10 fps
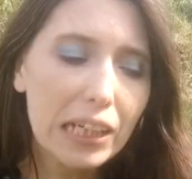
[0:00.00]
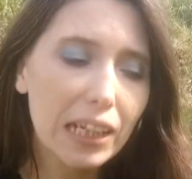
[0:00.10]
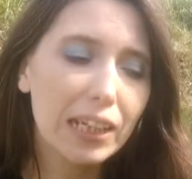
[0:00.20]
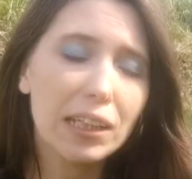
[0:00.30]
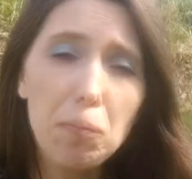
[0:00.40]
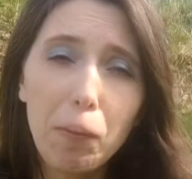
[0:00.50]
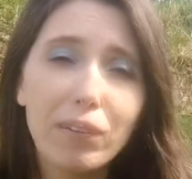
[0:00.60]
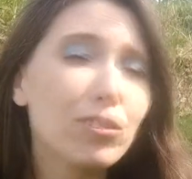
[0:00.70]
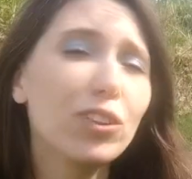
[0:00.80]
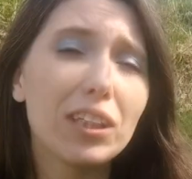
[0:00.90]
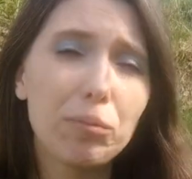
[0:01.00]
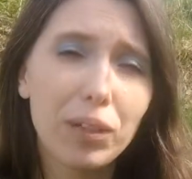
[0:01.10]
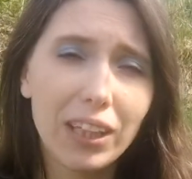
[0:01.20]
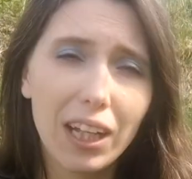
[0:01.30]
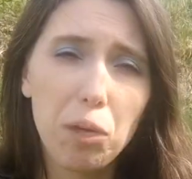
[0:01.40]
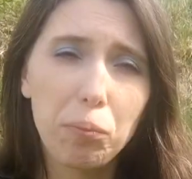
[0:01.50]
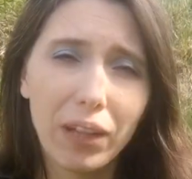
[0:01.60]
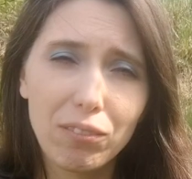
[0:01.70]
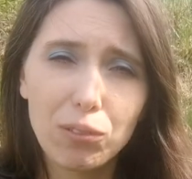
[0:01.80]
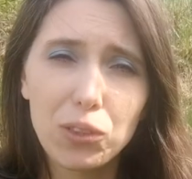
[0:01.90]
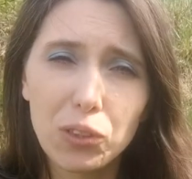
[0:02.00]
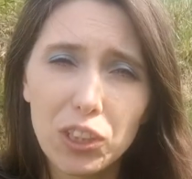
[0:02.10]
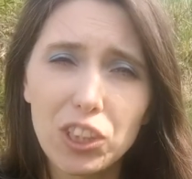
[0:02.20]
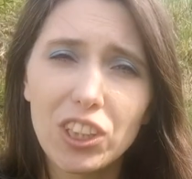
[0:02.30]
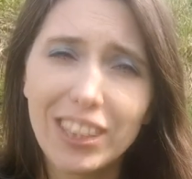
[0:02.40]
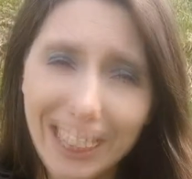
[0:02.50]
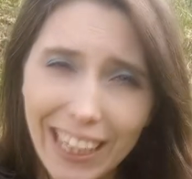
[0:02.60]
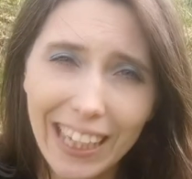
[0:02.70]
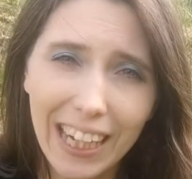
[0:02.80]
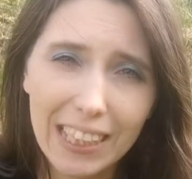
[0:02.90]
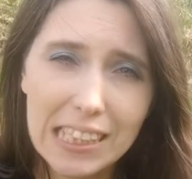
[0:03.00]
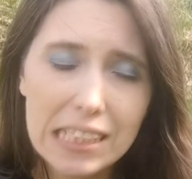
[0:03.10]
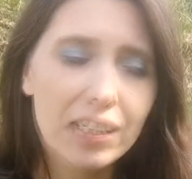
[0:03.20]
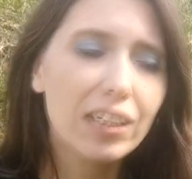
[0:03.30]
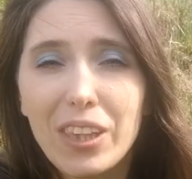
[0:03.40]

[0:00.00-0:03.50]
e, i pewno na tym kanale pojawią się one jeszcze nieraz.